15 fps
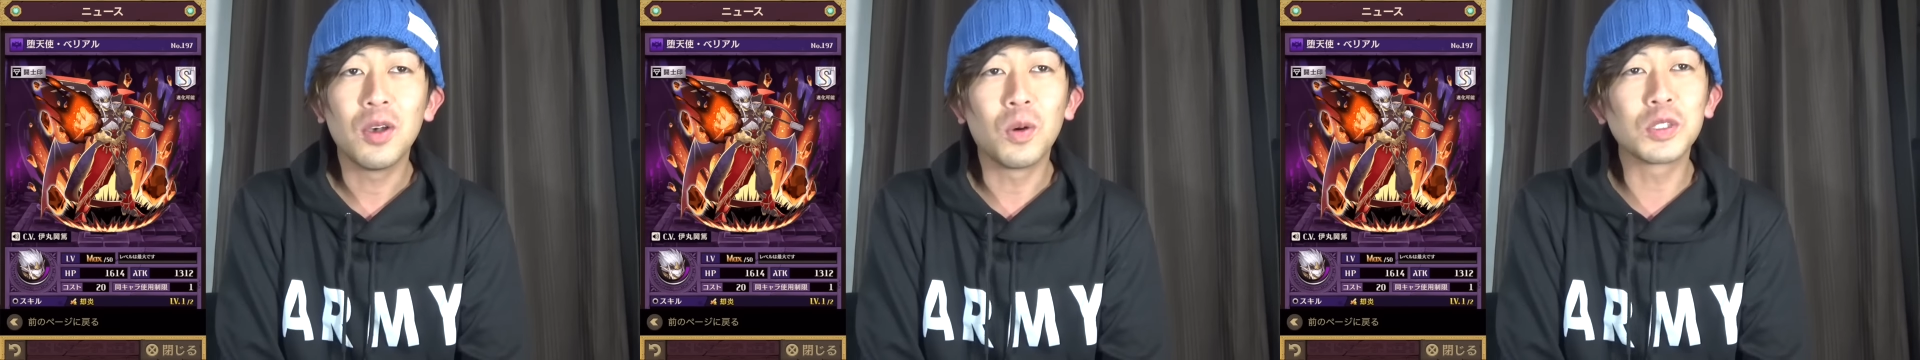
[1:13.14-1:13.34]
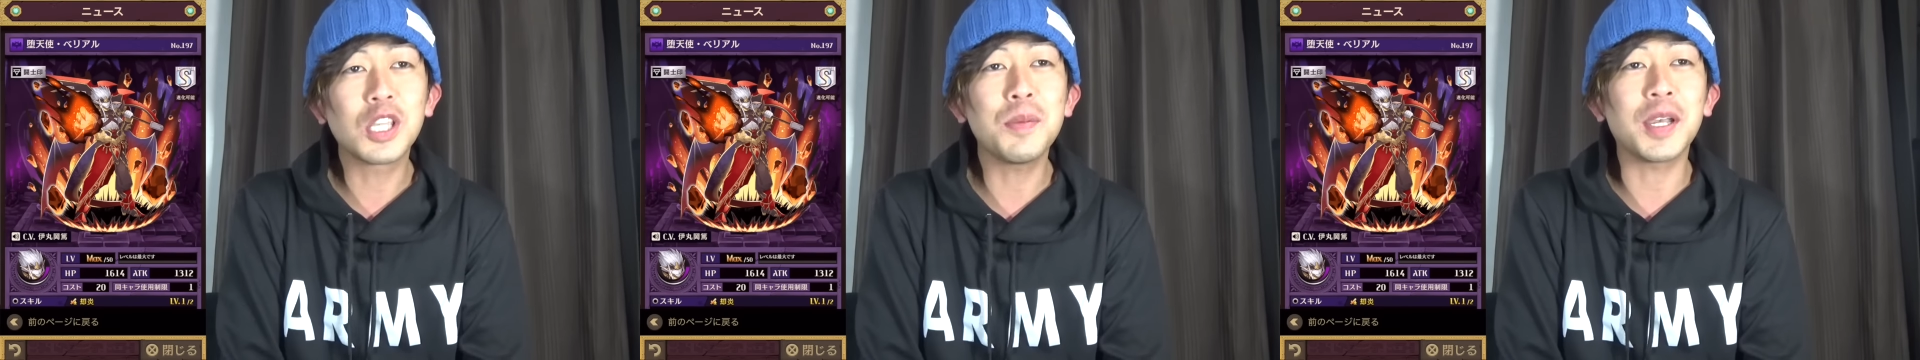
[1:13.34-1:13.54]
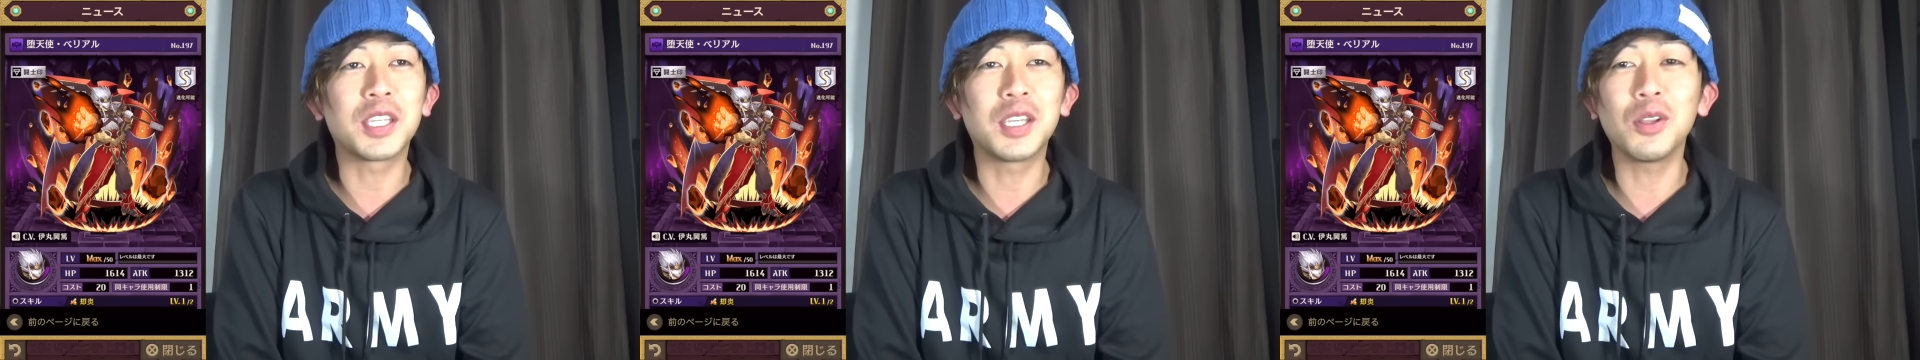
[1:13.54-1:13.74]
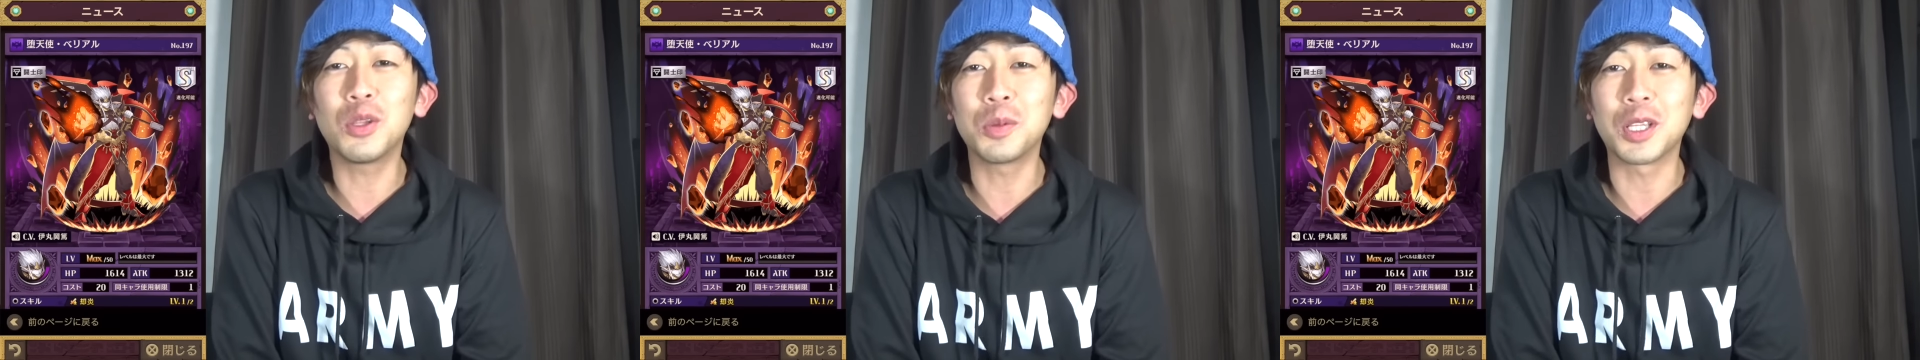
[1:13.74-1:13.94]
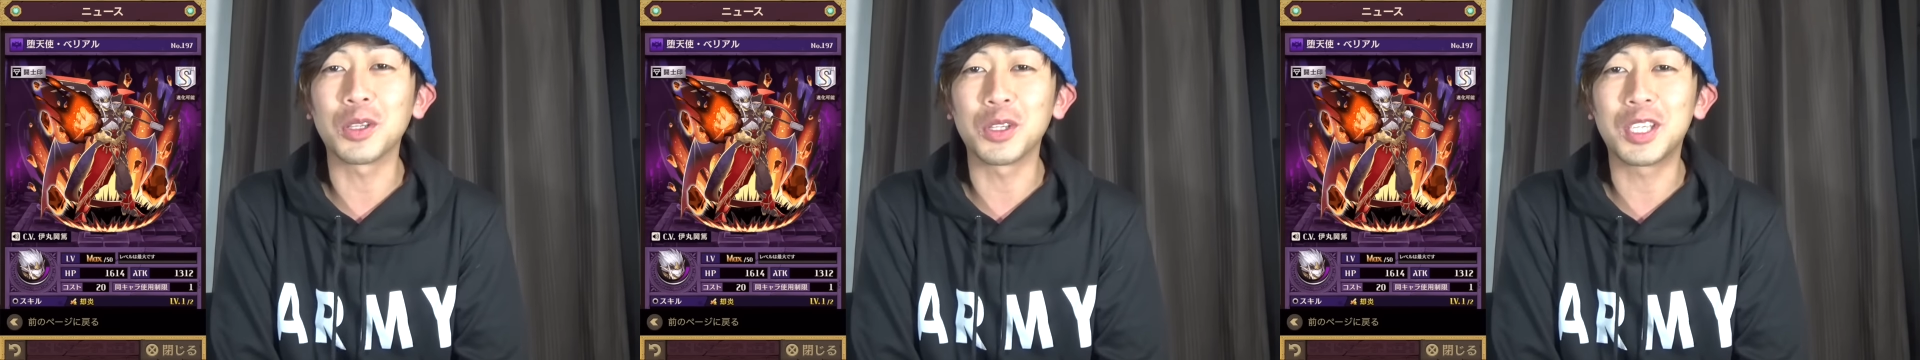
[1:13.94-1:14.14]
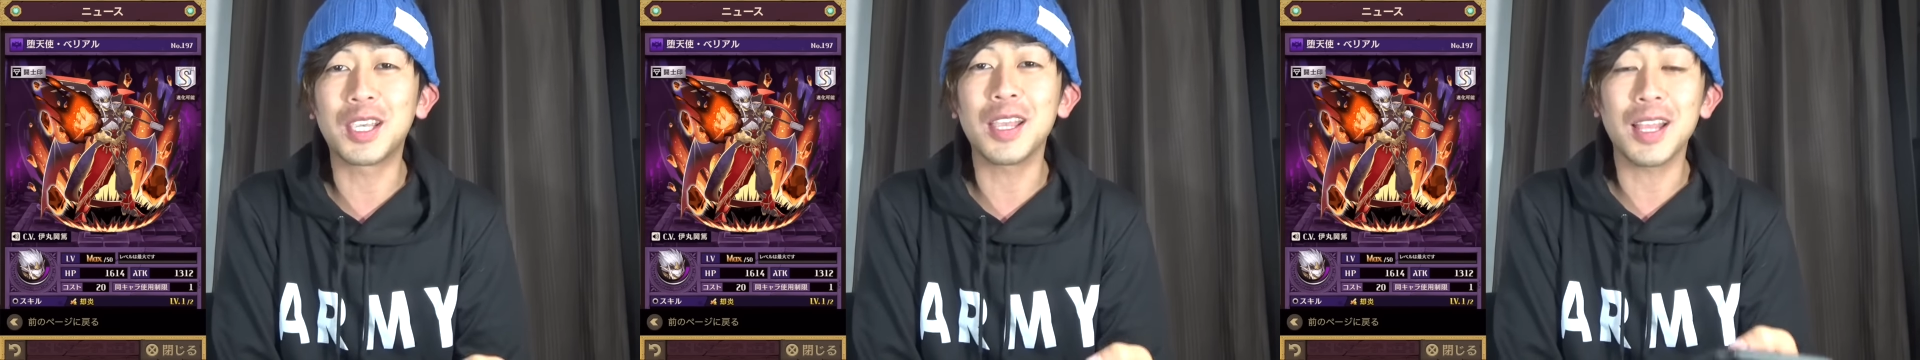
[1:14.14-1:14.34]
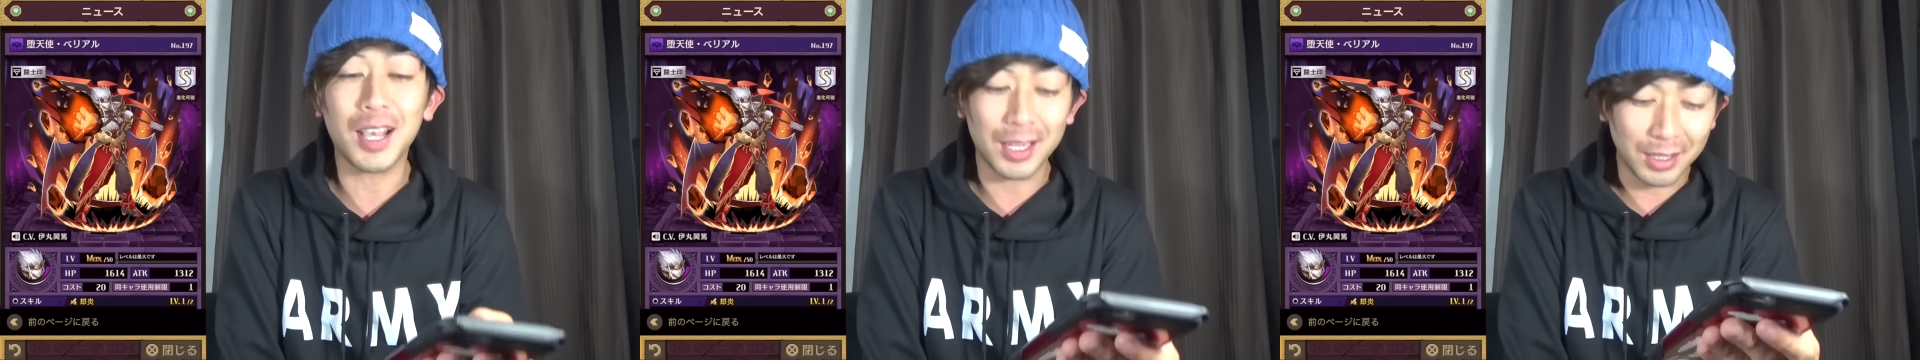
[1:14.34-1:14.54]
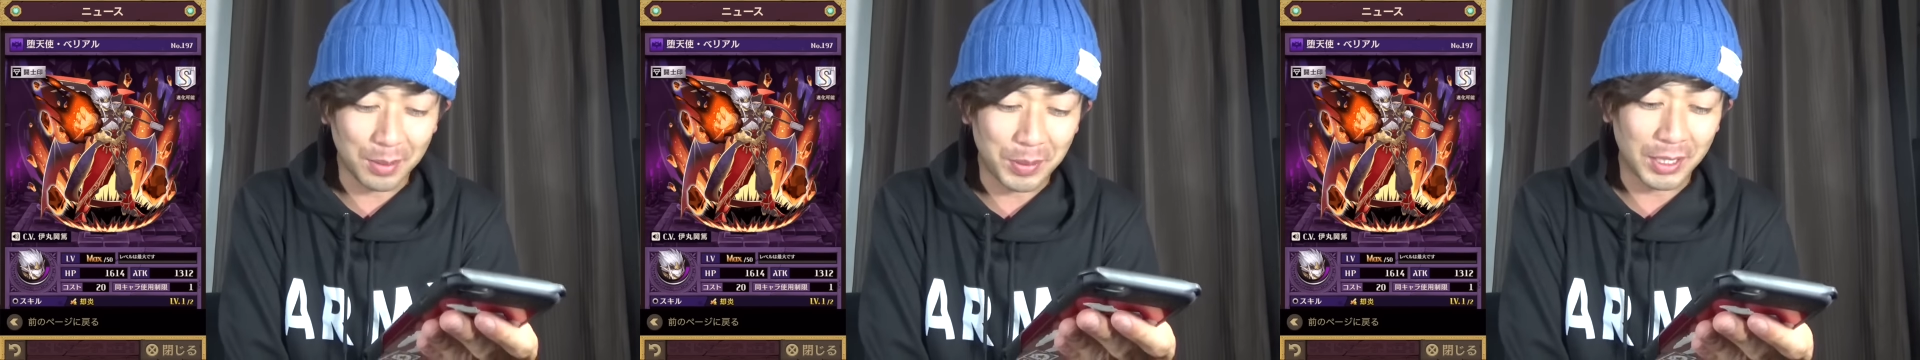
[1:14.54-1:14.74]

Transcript: 押せば聞けると思ったけど聞けなかった